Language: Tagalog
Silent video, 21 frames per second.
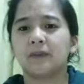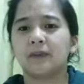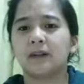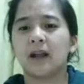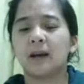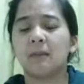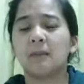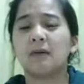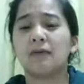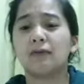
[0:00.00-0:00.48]

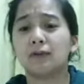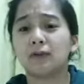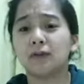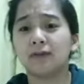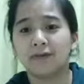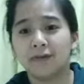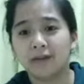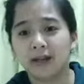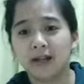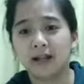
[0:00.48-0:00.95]
na
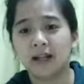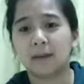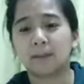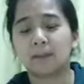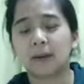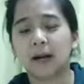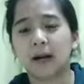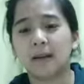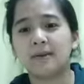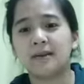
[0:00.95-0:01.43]
ma-fulfill ang
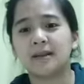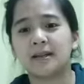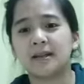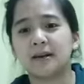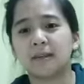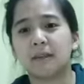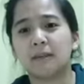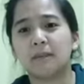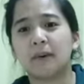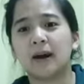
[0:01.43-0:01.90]
promise
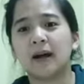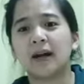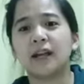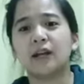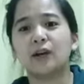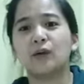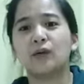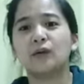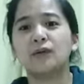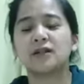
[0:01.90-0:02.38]
ng
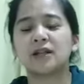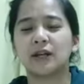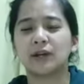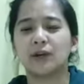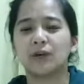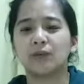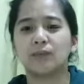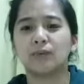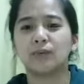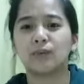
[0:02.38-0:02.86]
Panginoon sa
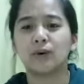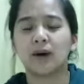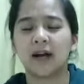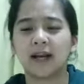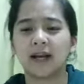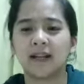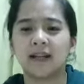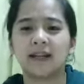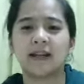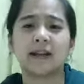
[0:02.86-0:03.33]
iyong
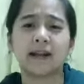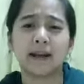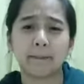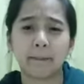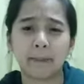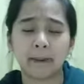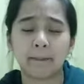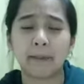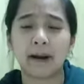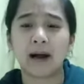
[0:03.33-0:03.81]
buhay, na
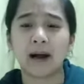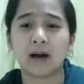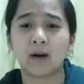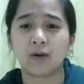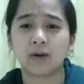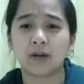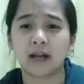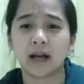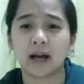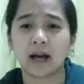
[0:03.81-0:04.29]

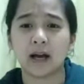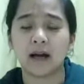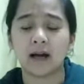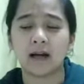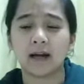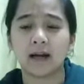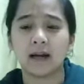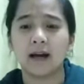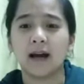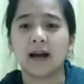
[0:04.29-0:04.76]
napapagod ka,
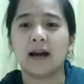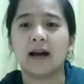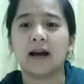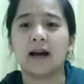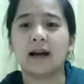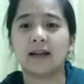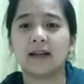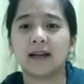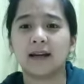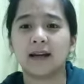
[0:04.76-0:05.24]

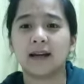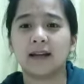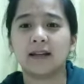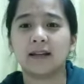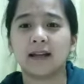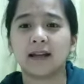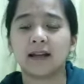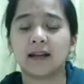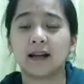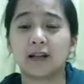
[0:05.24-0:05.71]

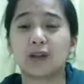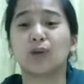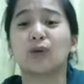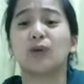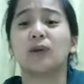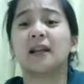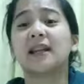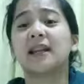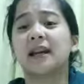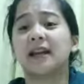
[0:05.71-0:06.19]
Ayan,
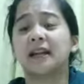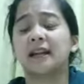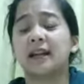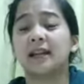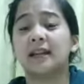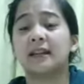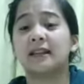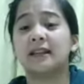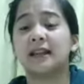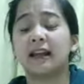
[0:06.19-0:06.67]
katulad ka
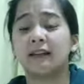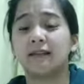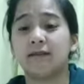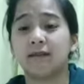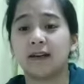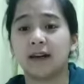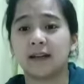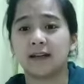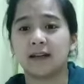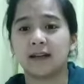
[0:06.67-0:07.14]
din ni
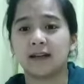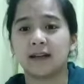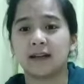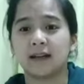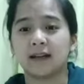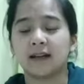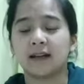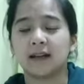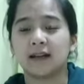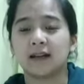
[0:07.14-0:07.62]
David.
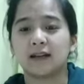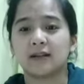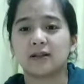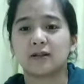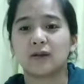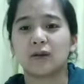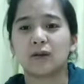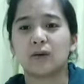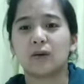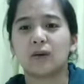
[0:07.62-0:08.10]

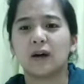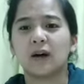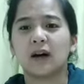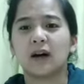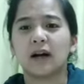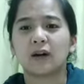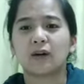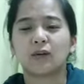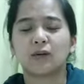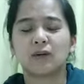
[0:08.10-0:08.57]
So,
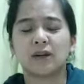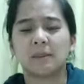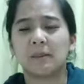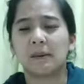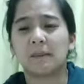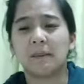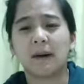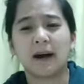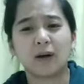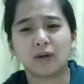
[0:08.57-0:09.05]
kung
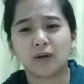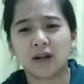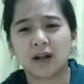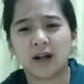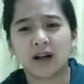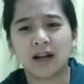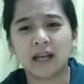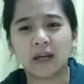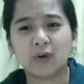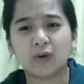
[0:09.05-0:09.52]
napapagod ka
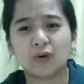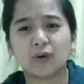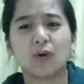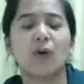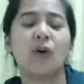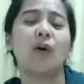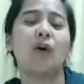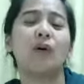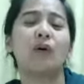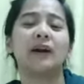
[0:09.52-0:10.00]
ngayon,
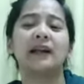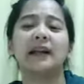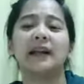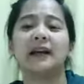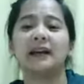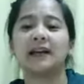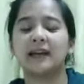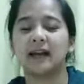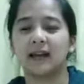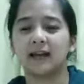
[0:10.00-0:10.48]
okay
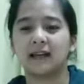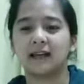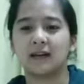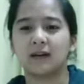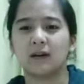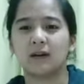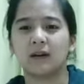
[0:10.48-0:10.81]
lang yan.